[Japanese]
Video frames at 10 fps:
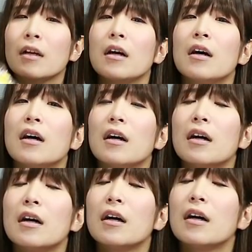
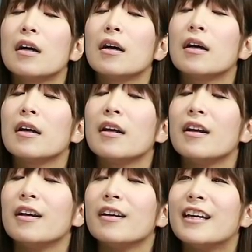あ、
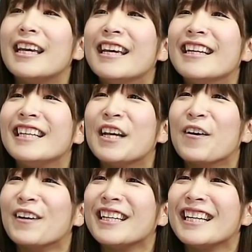いい
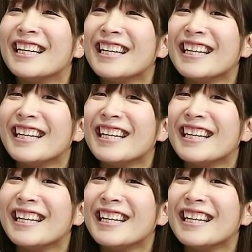匂い。